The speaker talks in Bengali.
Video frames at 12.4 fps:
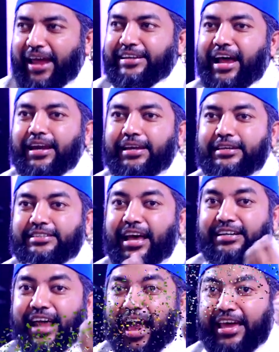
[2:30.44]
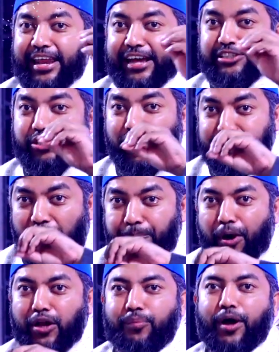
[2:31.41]
এটা নিজের ডাইরেকশনকে
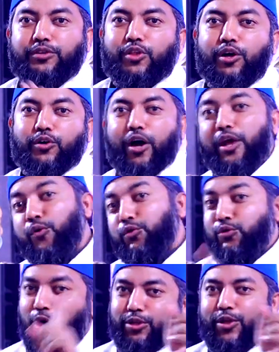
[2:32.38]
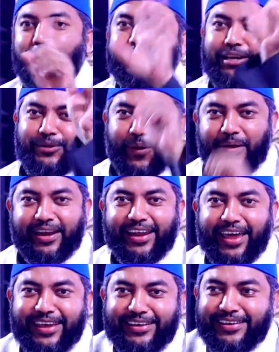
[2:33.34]
পরিবর্তন করে উত্তর দক্ষিণ করে
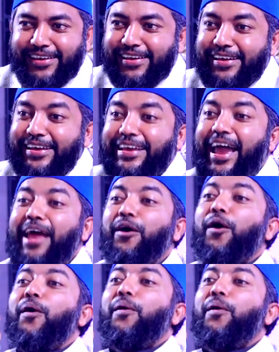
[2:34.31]
নেয় কেন